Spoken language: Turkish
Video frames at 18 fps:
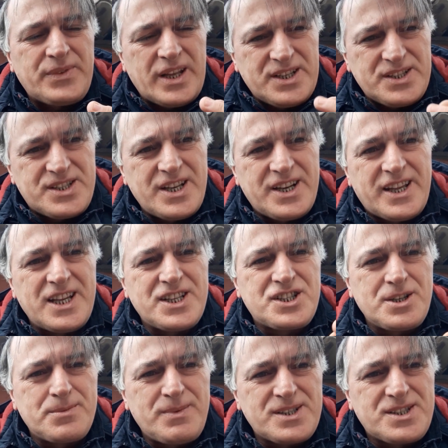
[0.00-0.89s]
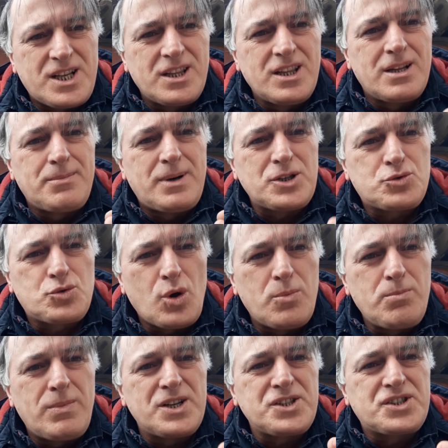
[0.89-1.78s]
eser geçirme, salla baş,
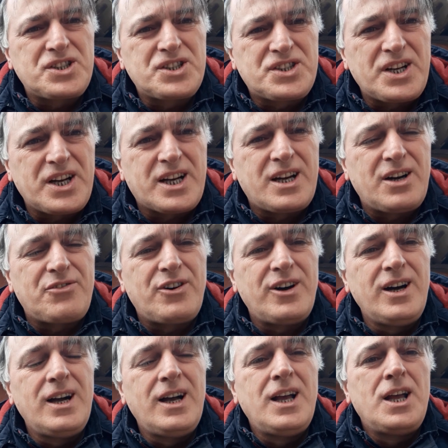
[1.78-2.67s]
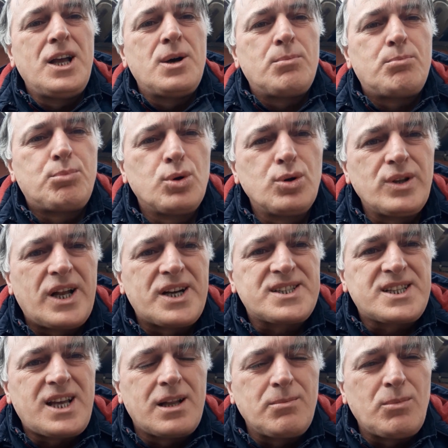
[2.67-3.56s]
dön baş, titrek kafa bunlar
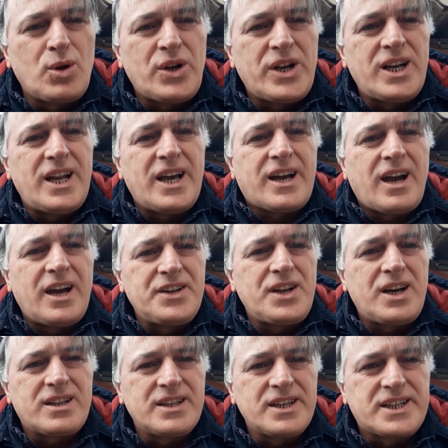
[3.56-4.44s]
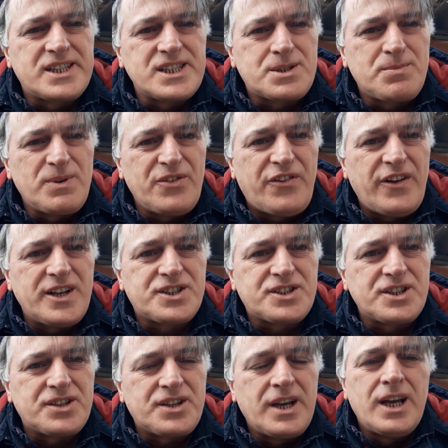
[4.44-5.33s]
salmonella kaynaklı kısmi
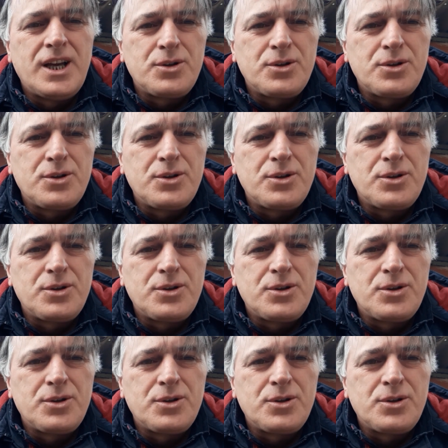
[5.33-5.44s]
felçtir.